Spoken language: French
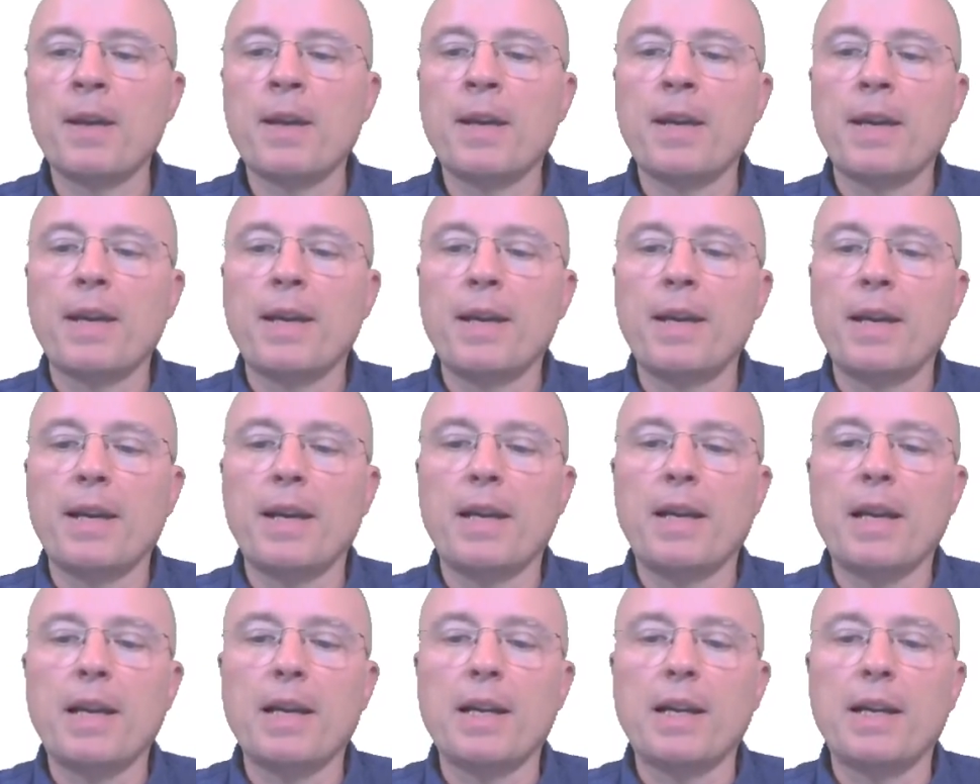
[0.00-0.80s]
et
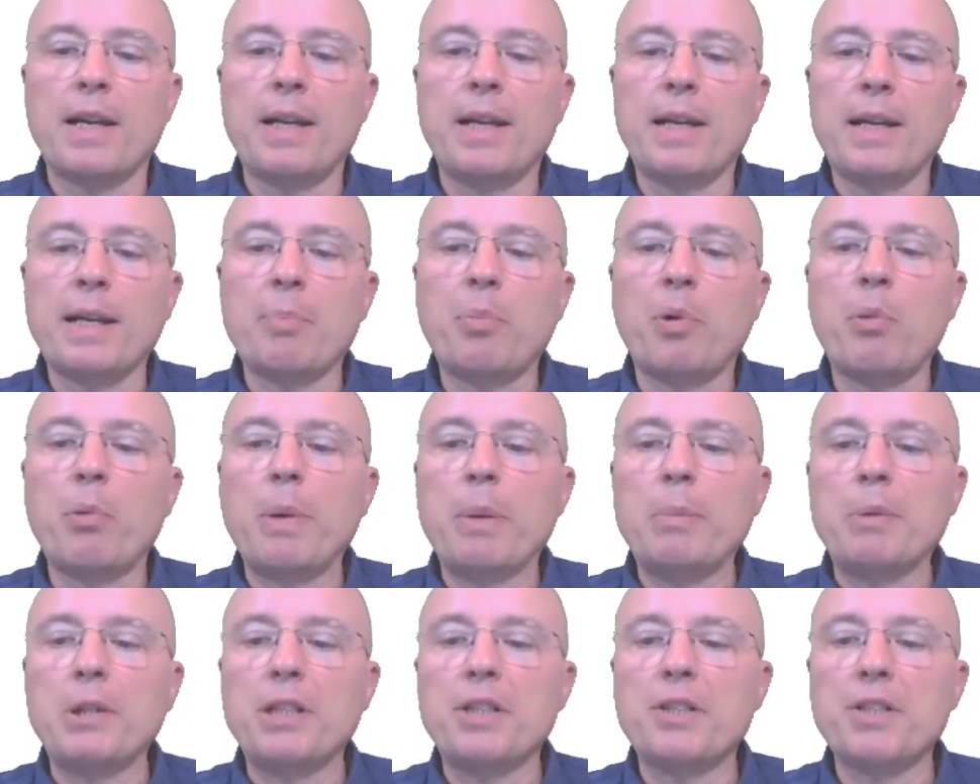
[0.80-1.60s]
les
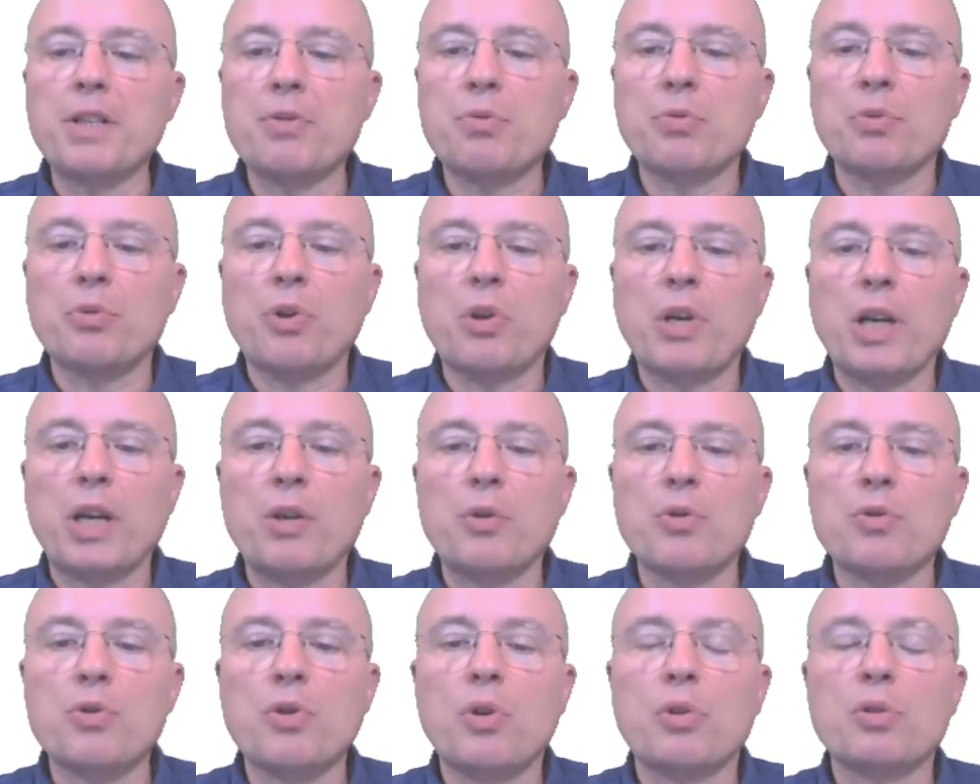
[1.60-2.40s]
probabilités sont en
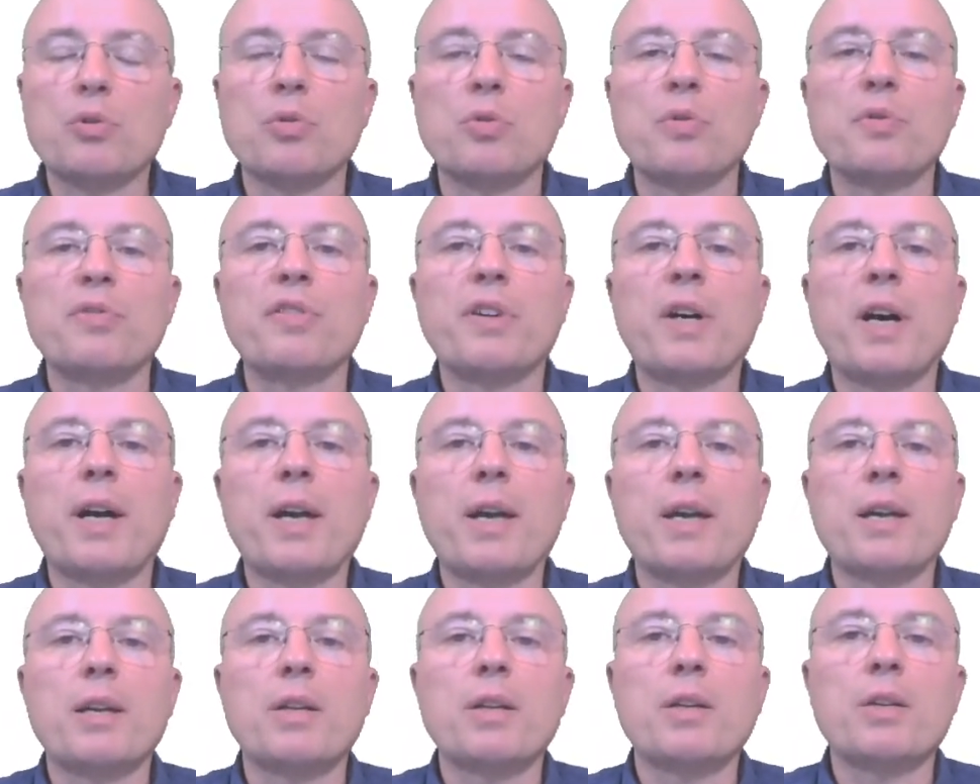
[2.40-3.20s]
quelque sorte
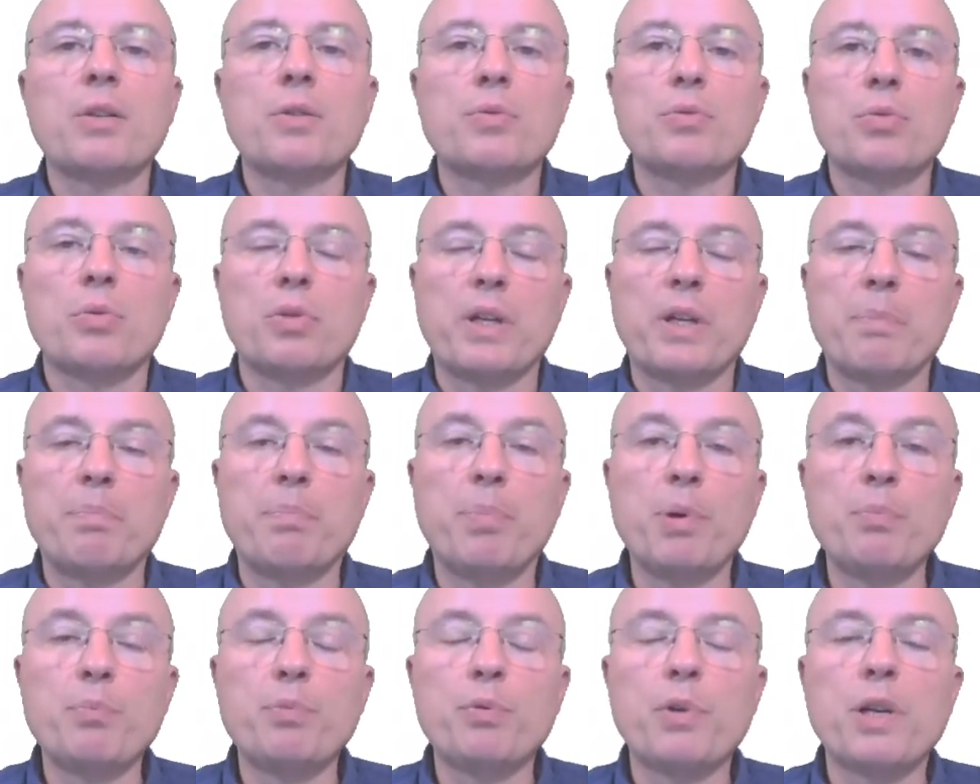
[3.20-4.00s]
vraies sur les
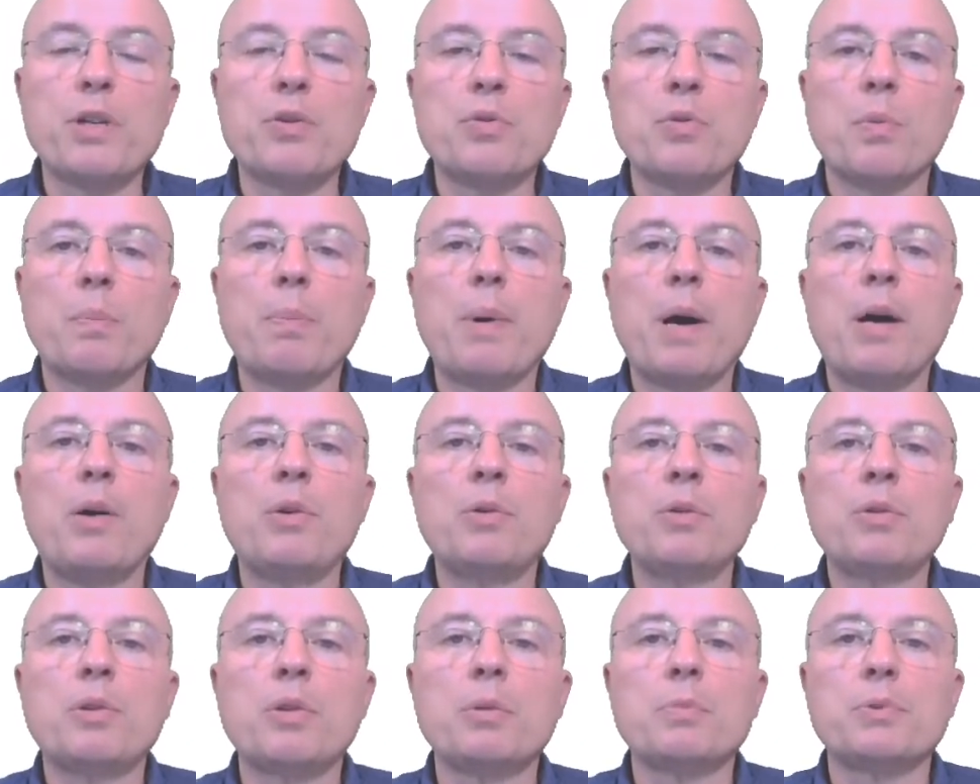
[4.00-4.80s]
populations
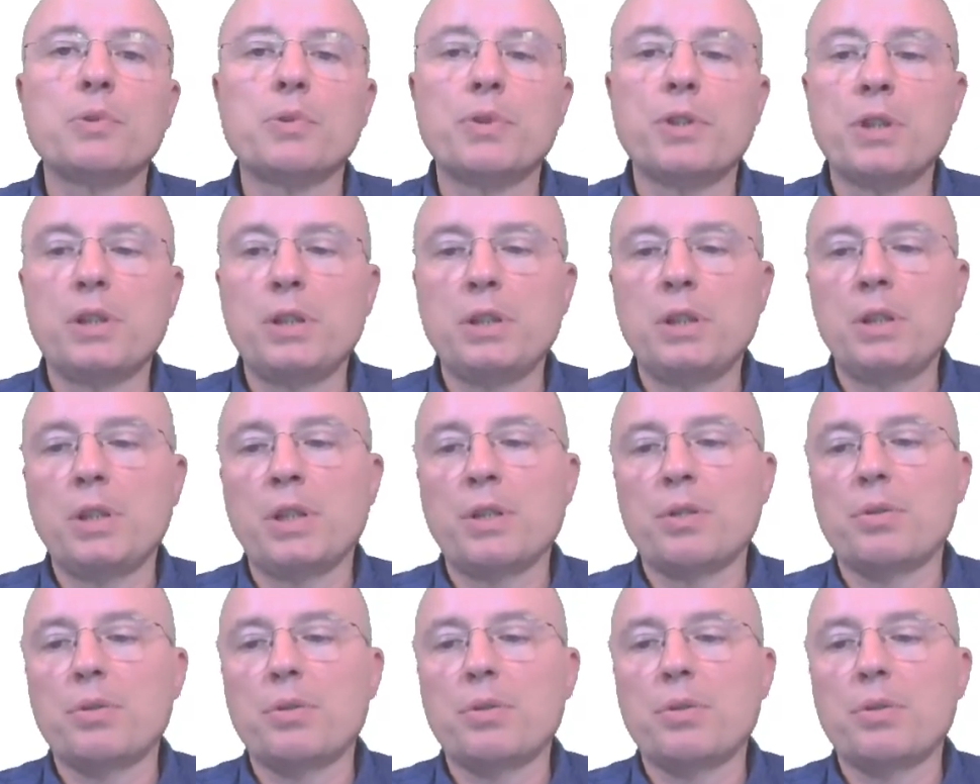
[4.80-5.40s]
parentes, comme on dit,